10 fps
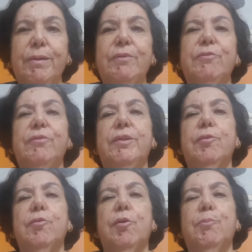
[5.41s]

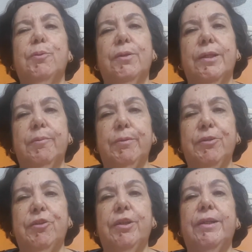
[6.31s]
bem-vindos ao
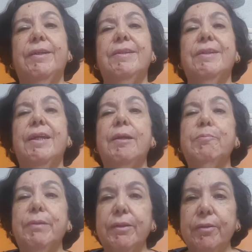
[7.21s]
programa de
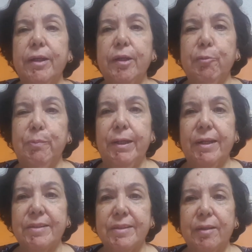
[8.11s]
Celebrando a
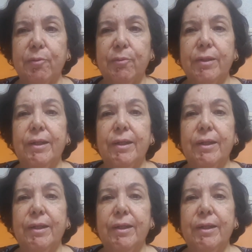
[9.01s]
Recuperação